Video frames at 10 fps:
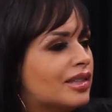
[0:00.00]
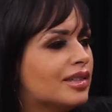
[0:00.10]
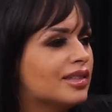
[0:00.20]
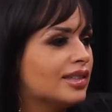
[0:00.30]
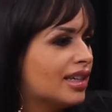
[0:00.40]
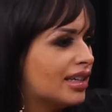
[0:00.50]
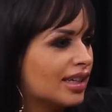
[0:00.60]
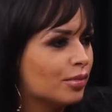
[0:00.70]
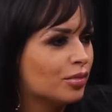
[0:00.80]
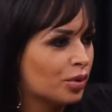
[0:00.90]
meses, e aí
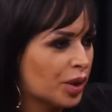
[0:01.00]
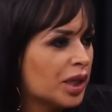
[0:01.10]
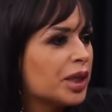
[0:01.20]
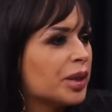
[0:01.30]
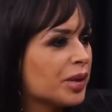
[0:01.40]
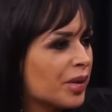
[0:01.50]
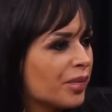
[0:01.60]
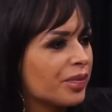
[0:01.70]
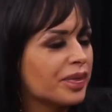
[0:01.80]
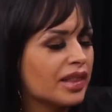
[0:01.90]
acabou.
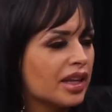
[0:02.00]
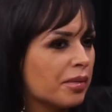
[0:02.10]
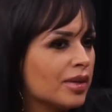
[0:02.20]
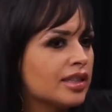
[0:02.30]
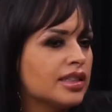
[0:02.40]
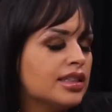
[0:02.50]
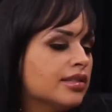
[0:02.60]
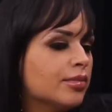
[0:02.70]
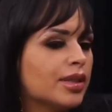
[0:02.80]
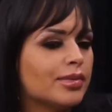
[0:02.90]
Né? Mas aí
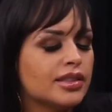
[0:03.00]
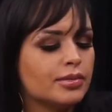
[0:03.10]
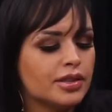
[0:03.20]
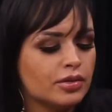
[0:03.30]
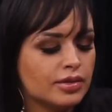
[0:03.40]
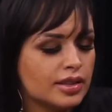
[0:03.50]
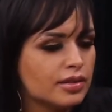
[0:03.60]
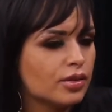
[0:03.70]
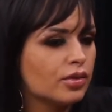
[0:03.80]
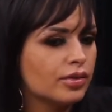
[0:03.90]
eu também participei de
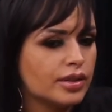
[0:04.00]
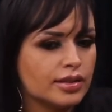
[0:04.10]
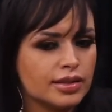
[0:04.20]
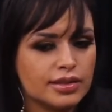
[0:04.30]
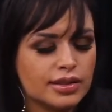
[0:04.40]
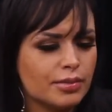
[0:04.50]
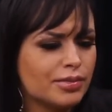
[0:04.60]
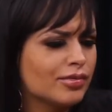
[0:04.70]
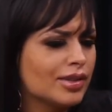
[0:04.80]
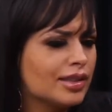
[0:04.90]
outras coisas,
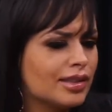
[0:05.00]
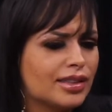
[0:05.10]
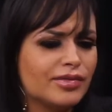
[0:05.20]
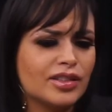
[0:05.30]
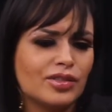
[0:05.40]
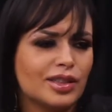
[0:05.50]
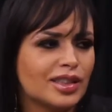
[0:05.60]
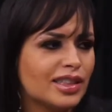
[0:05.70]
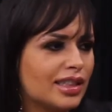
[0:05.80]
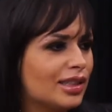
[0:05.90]
sempre umas
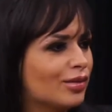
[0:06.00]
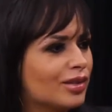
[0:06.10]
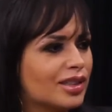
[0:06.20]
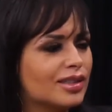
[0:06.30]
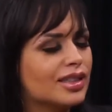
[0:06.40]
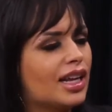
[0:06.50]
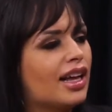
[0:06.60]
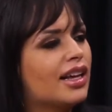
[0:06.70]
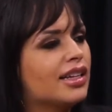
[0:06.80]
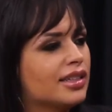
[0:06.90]
entrevistinhas aqui, outras
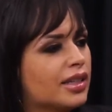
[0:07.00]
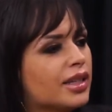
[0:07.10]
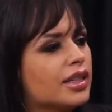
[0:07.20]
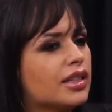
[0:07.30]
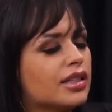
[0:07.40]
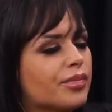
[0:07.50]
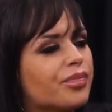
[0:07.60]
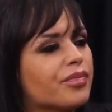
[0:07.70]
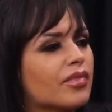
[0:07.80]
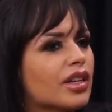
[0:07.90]
lá. Uhum.
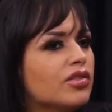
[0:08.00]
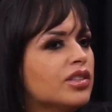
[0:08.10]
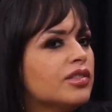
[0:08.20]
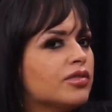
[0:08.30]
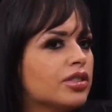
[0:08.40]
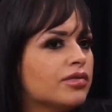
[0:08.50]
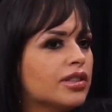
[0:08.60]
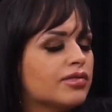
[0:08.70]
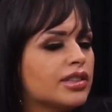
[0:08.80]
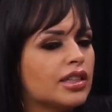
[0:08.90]
Eu já
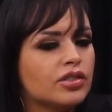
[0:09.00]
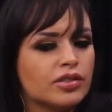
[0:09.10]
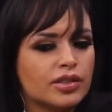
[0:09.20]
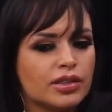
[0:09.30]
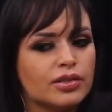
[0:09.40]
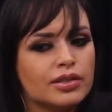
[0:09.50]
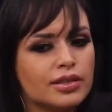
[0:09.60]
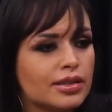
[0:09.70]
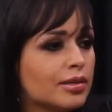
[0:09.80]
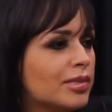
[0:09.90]
tive, na verdade, acho que em
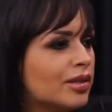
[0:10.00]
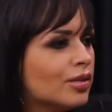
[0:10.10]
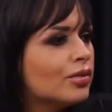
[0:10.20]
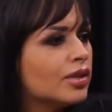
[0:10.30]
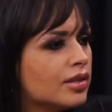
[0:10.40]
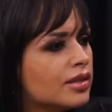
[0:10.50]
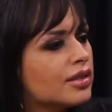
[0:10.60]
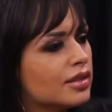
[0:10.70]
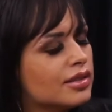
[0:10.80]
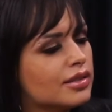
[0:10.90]
todas as
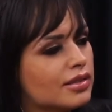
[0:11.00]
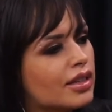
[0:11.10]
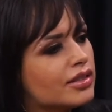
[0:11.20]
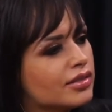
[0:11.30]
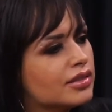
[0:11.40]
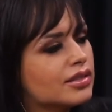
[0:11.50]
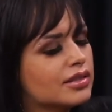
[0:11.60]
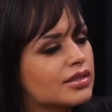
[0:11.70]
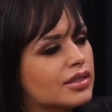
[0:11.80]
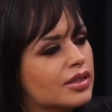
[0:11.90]
emissoras. Né?
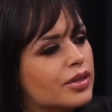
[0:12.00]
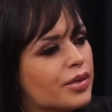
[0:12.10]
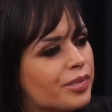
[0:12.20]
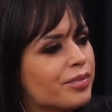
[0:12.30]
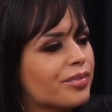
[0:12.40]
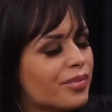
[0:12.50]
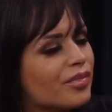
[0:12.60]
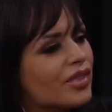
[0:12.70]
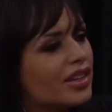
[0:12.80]
Ah, bacana.